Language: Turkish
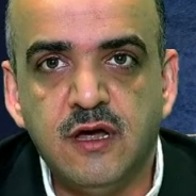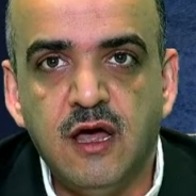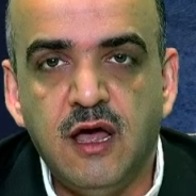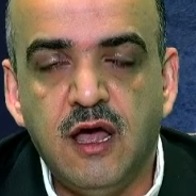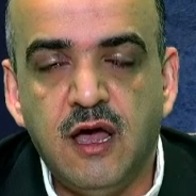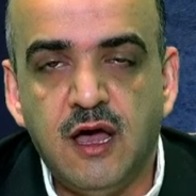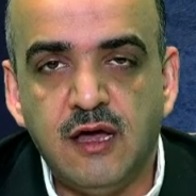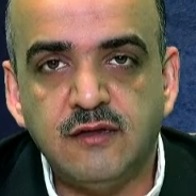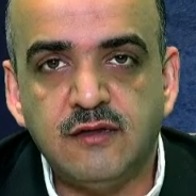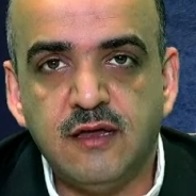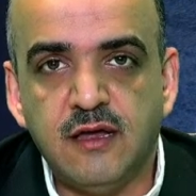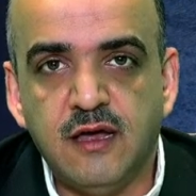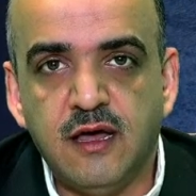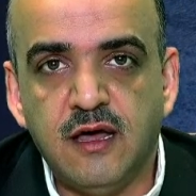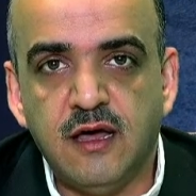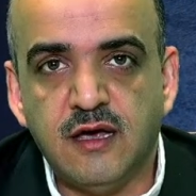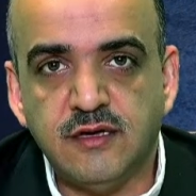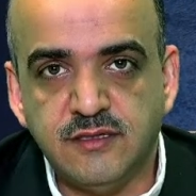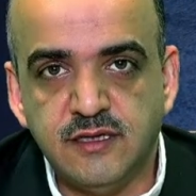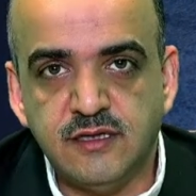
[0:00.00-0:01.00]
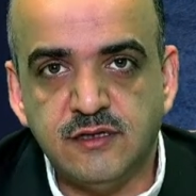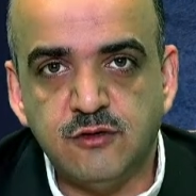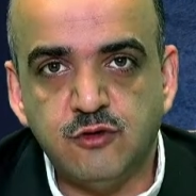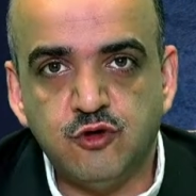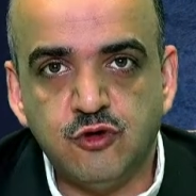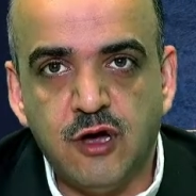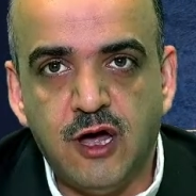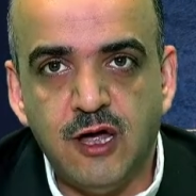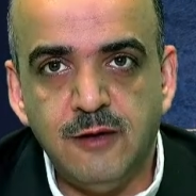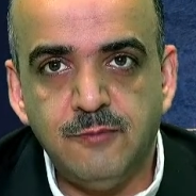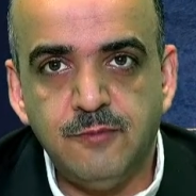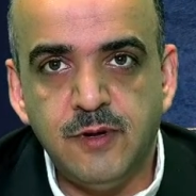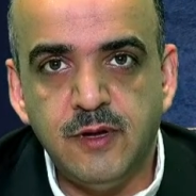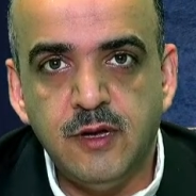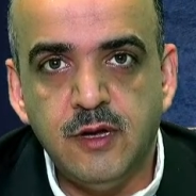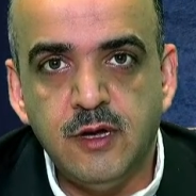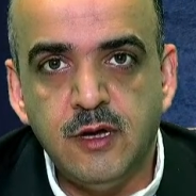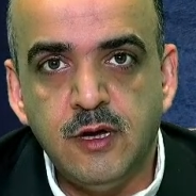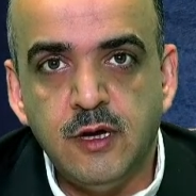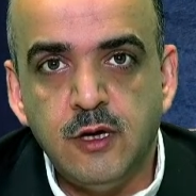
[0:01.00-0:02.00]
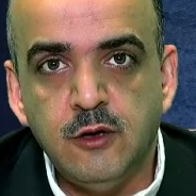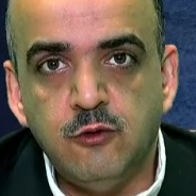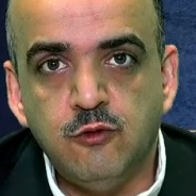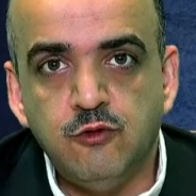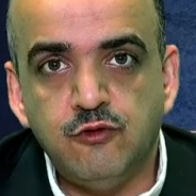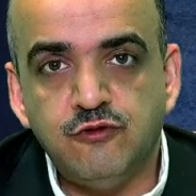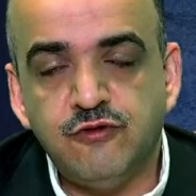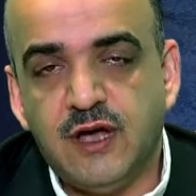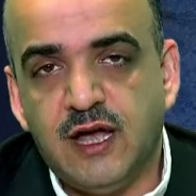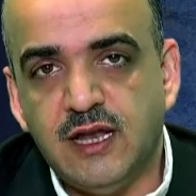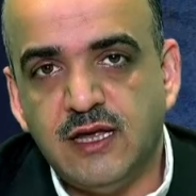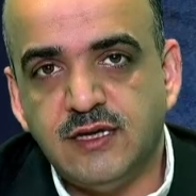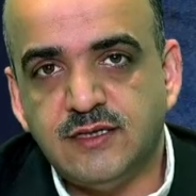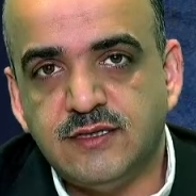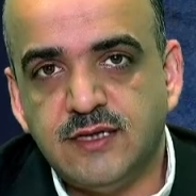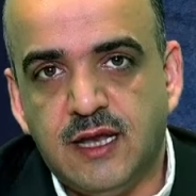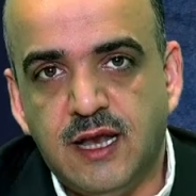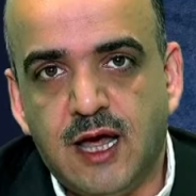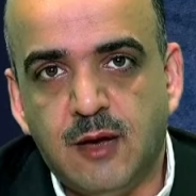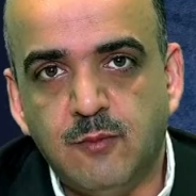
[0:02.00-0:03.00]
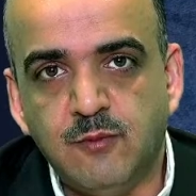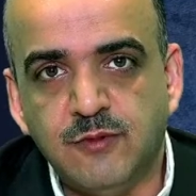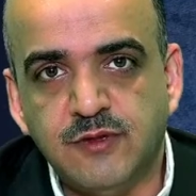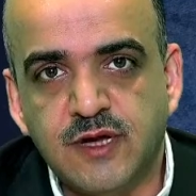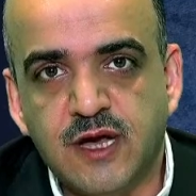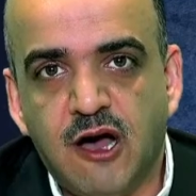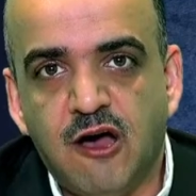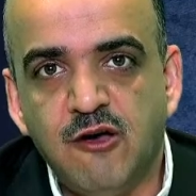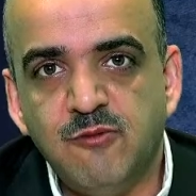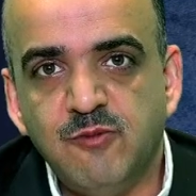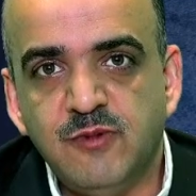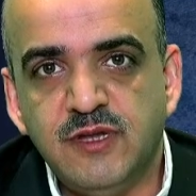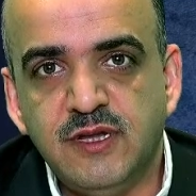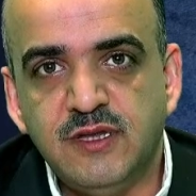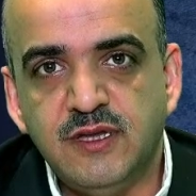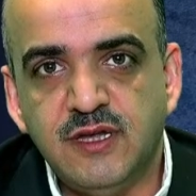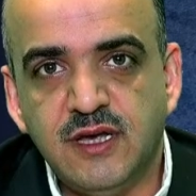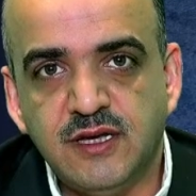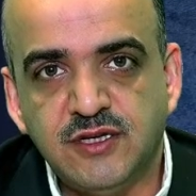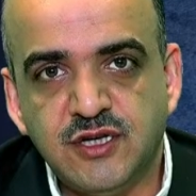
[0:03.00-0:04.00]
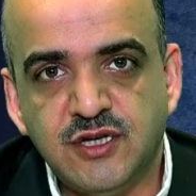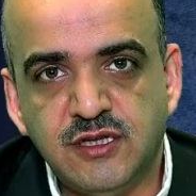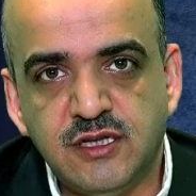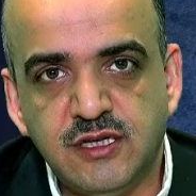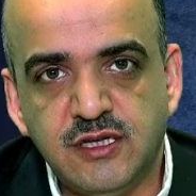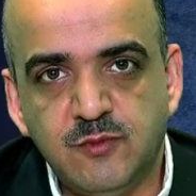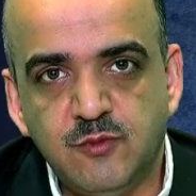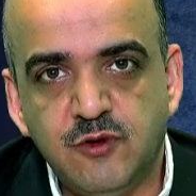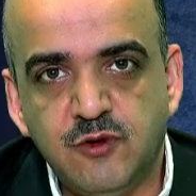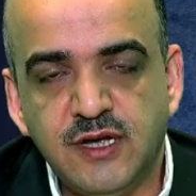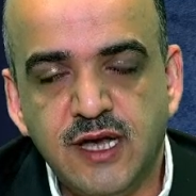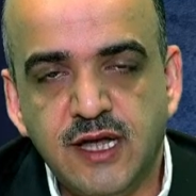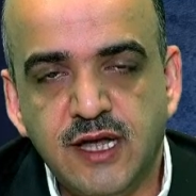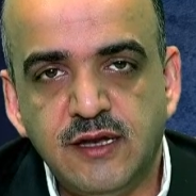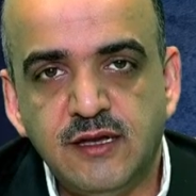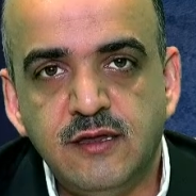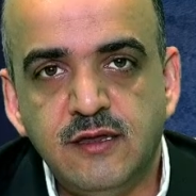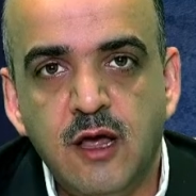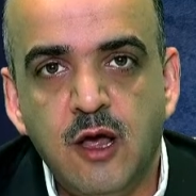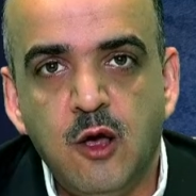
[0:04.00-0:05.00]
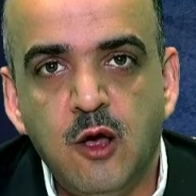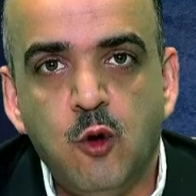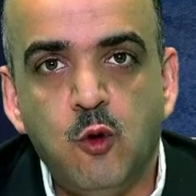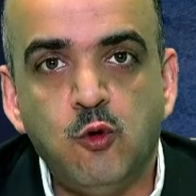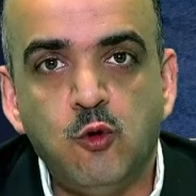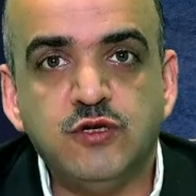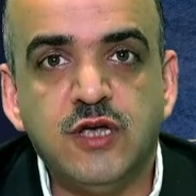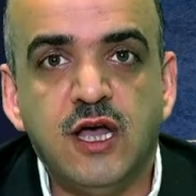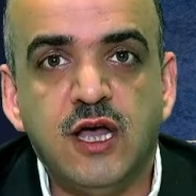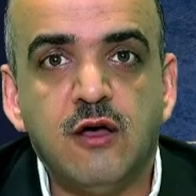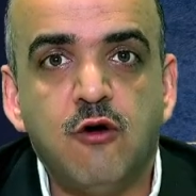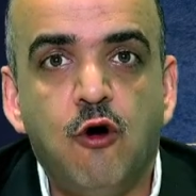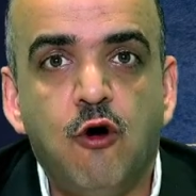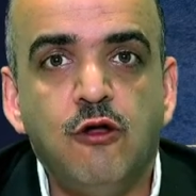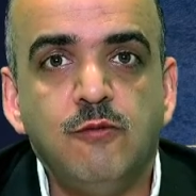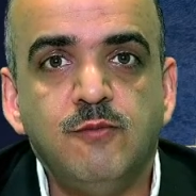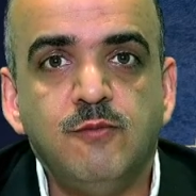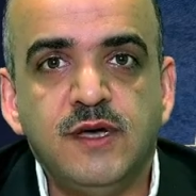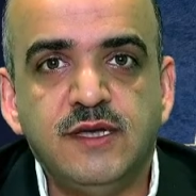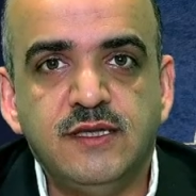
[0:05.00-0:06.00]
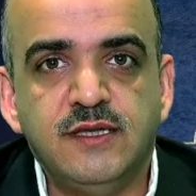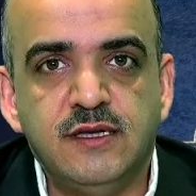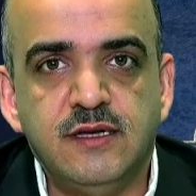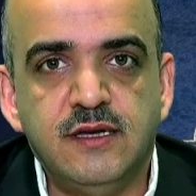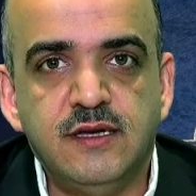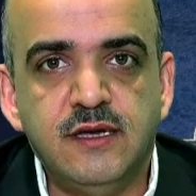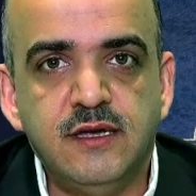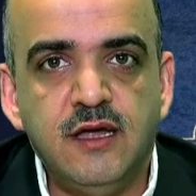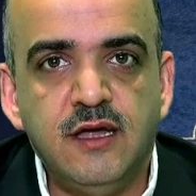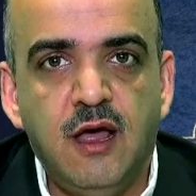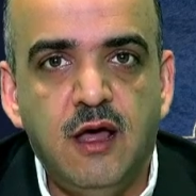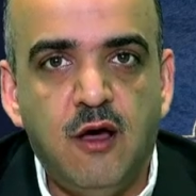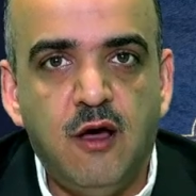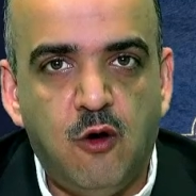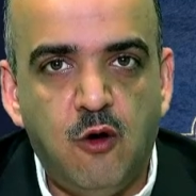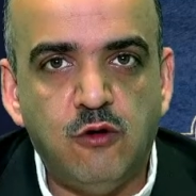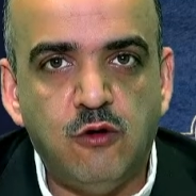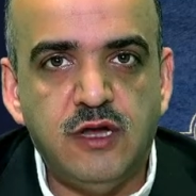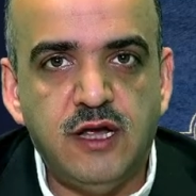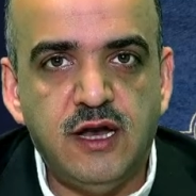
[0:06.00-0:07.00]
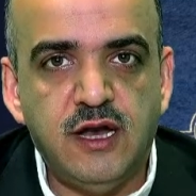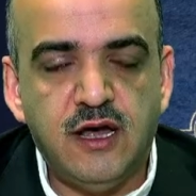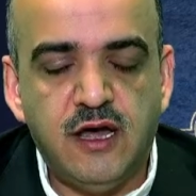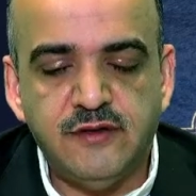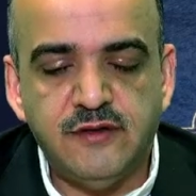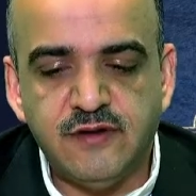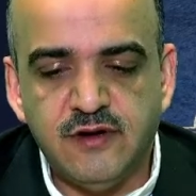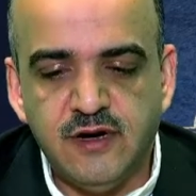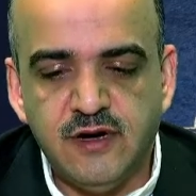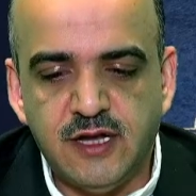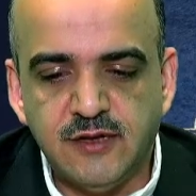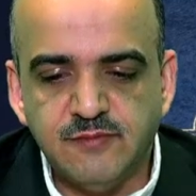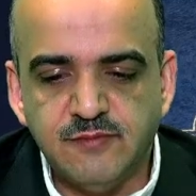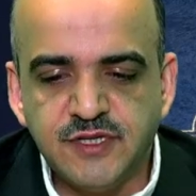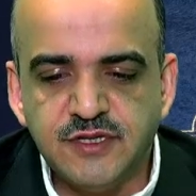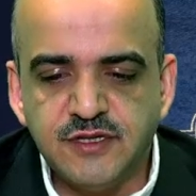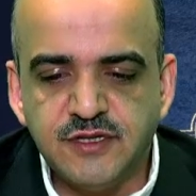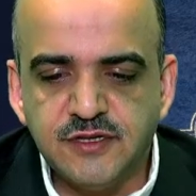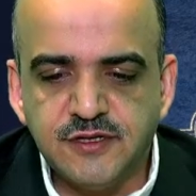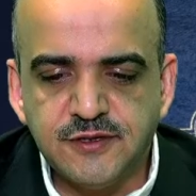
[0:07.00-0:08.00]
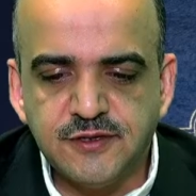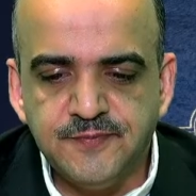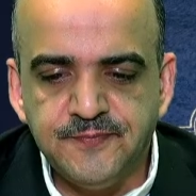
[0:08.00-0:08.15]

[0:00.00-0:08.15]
Hatta Hazreti Şuayb, Lut aleyhisselamın kavminin yaşadığı bölgenin uzak olmadığını onlara hatırlatmıştır.